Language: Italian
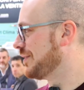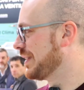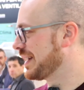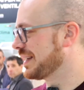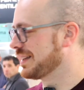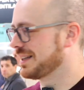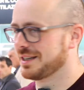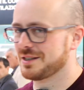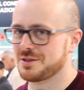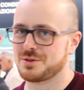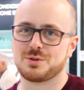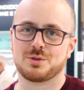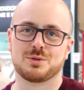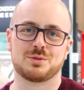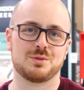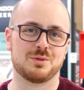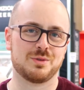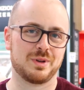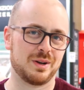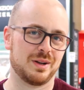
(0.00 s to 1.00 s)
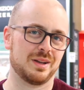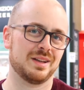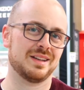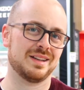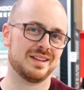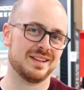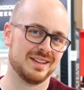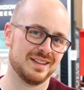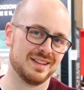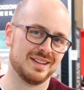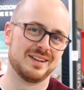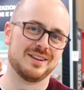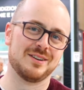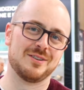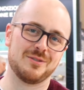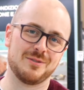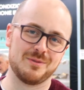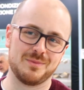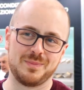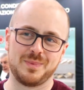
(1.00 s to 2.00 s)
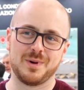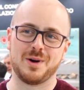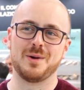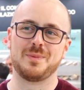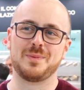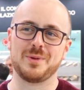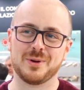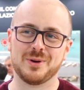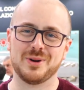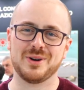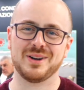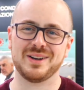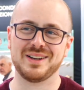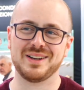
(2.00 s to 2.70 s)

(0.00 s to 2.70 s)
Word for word: a fare delle strutture un po' più